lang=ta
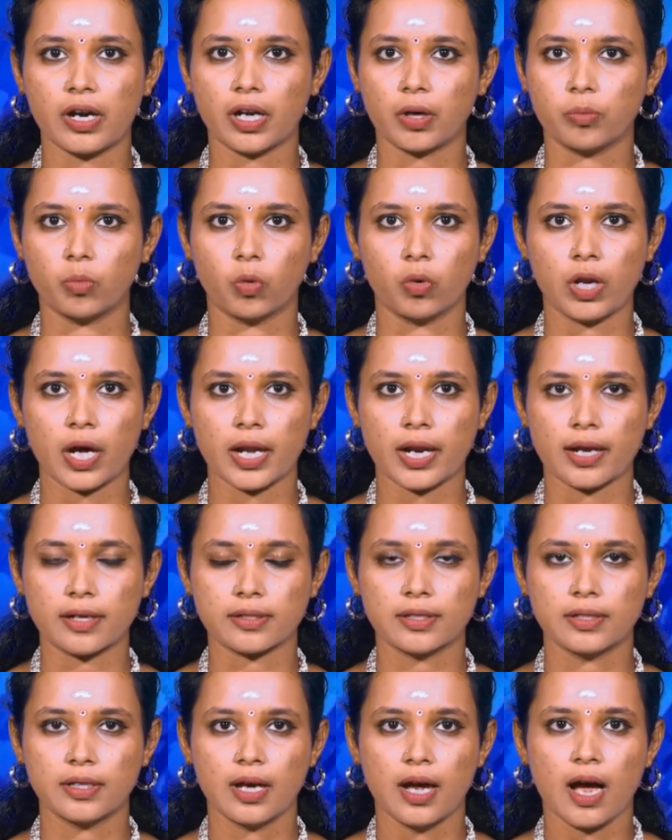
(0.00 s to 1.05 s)
வண்ணம் உள்ளனர்
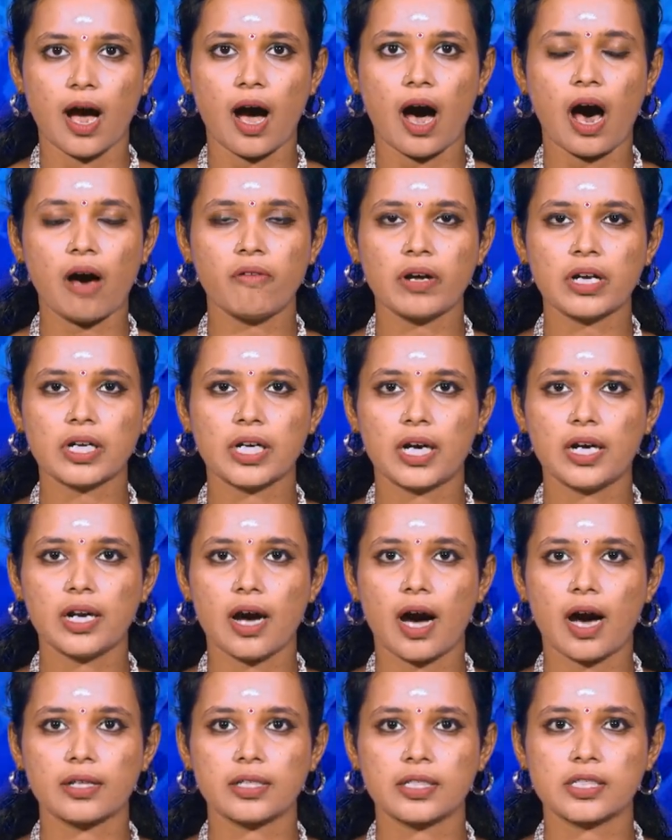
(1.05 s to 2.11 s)
அவர்கள்
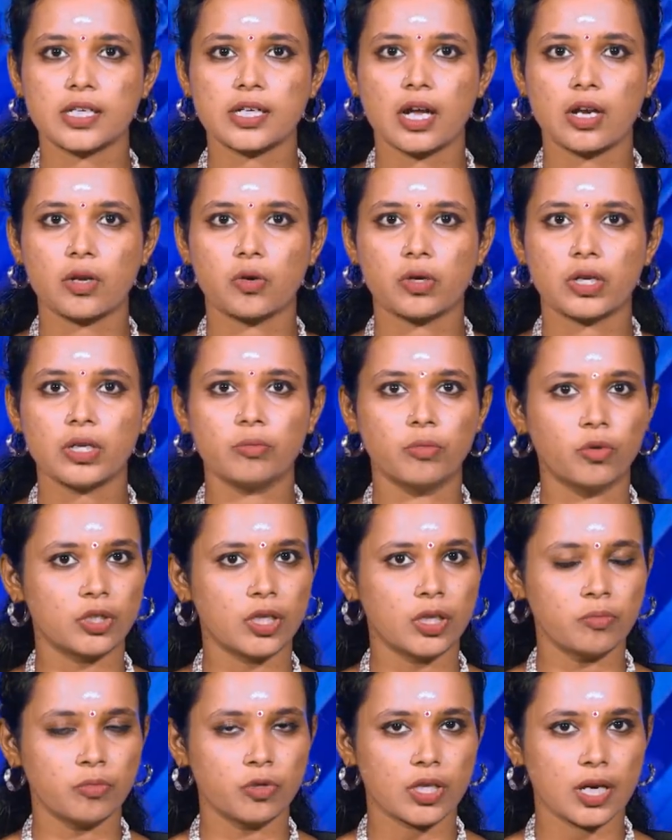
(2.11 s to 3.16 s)
ஆதிச்சநல்லூரில்
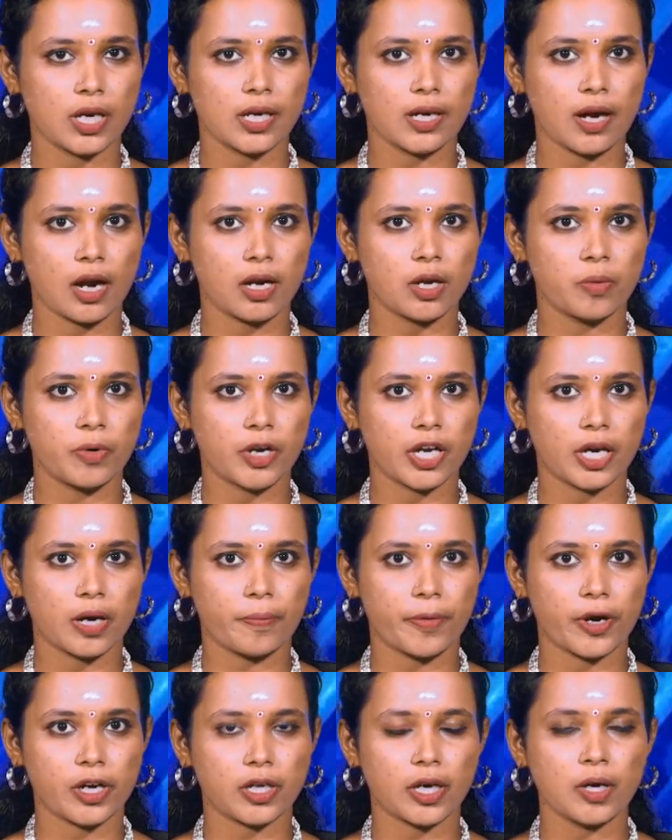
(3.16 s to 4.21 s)
முதன் முதலில்
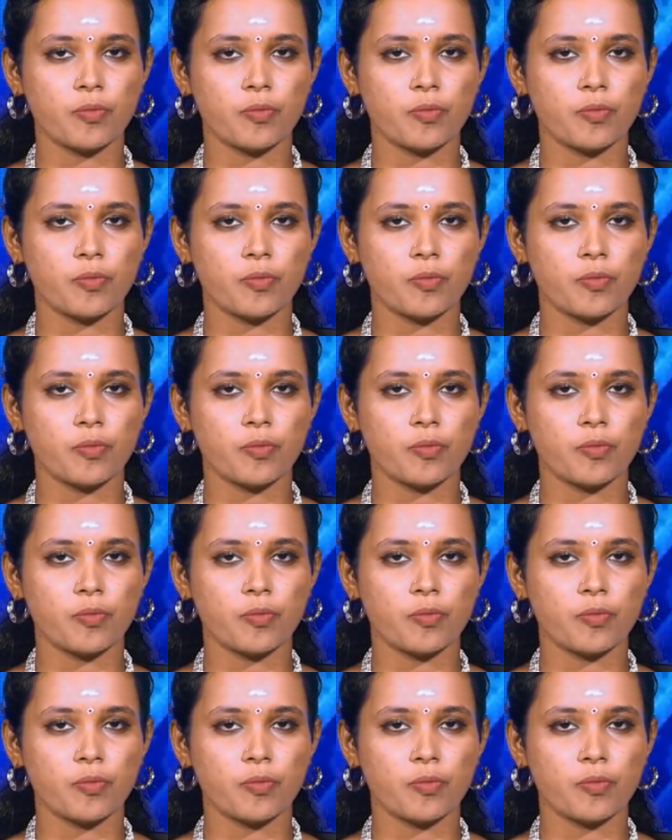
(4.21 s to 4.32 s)
கண்டுபிடிக்கப்பட்ட